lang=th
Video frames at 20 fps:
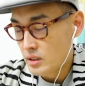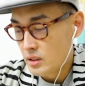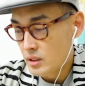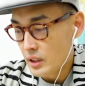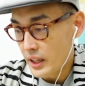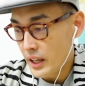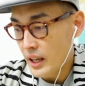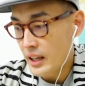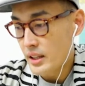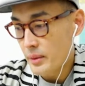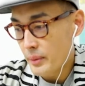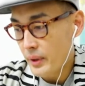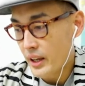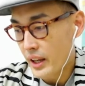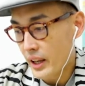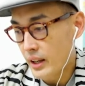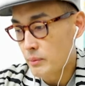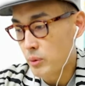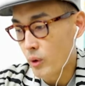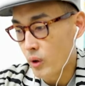อันนี้อาจจะเป็น
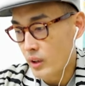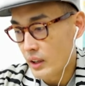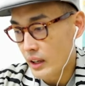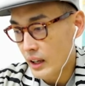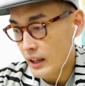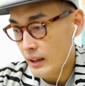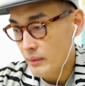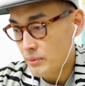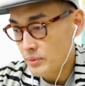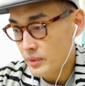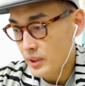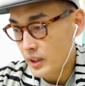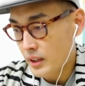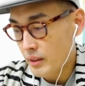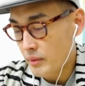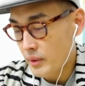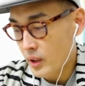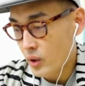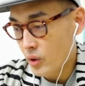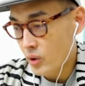เหตุผลนะครับ ที่
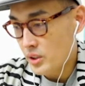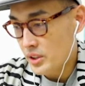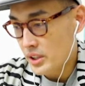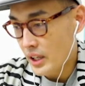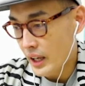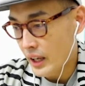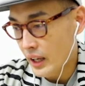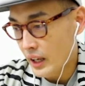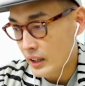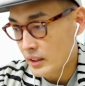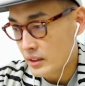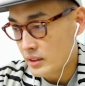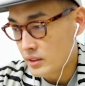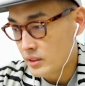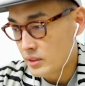ทำให้คนแชร์กัน